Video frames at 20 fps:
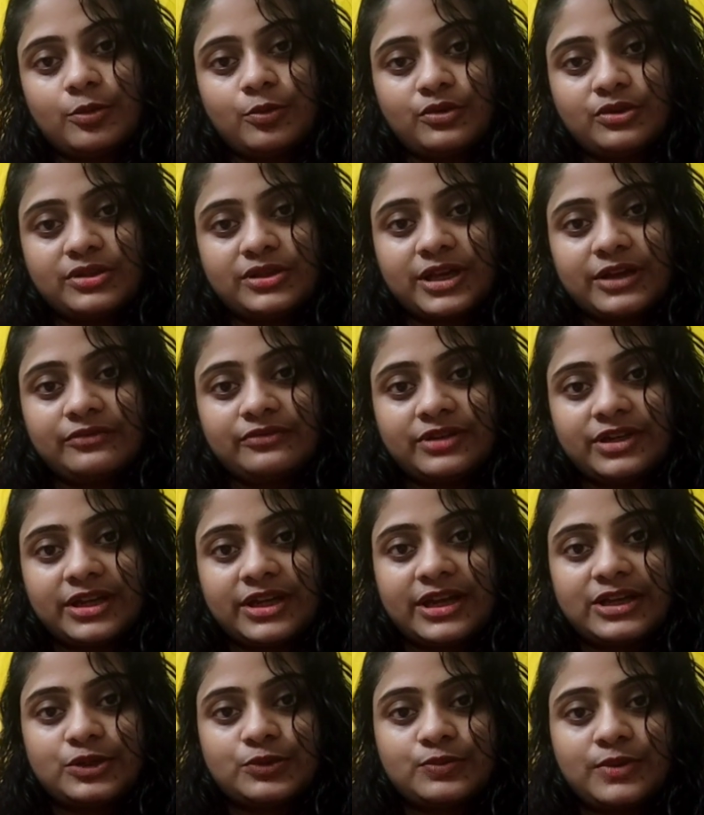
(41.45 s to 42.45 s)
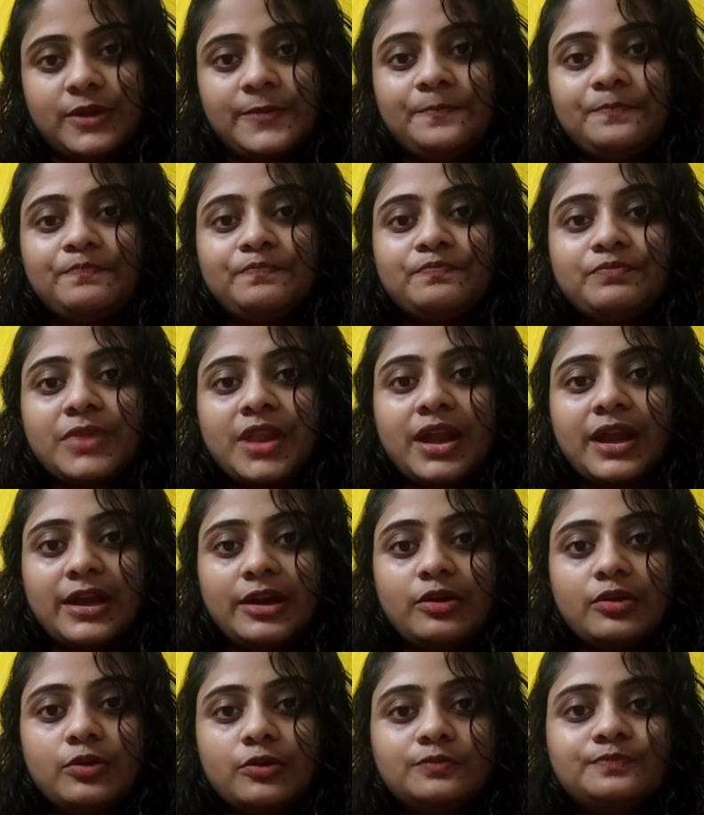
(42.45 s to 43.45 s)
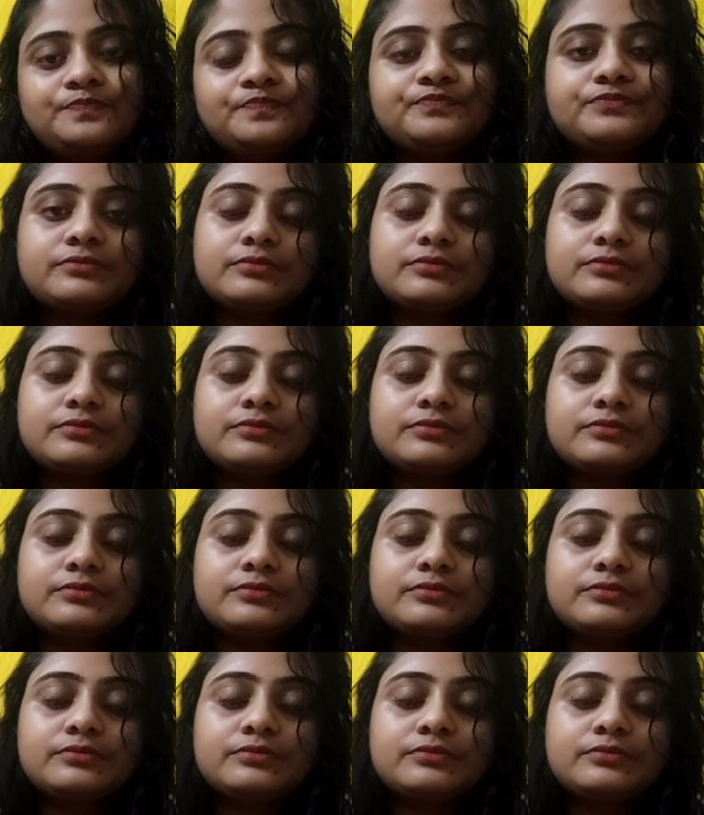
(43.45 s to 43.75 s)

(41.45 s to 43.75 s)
অবস্থায় ফিরে আসবে এরকম